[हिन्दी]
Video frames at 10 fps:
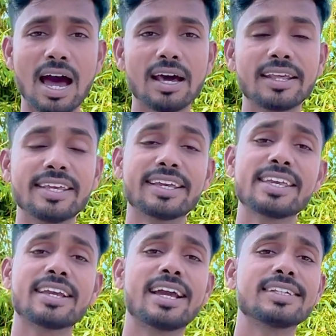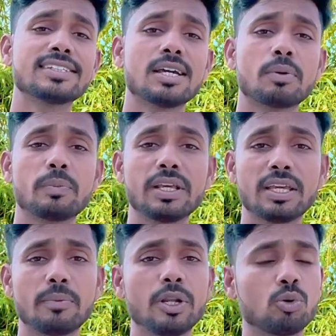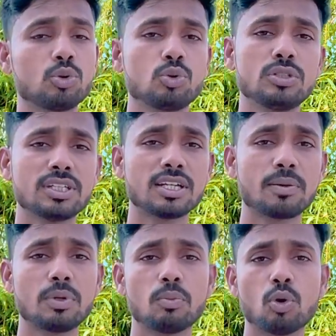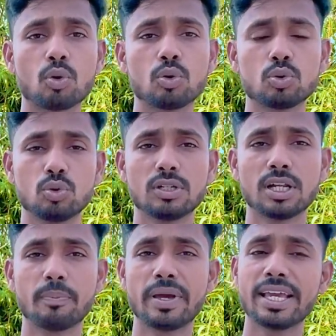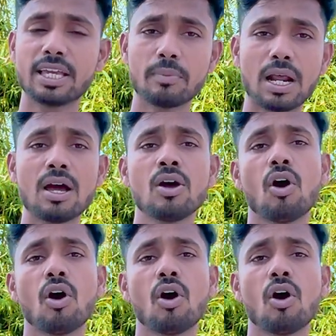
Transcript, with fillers: आ रही है कि कैसे हम अपने कैमरे को स्विच करके अपनी ब्लॉग को शूट करें बैक कैमरा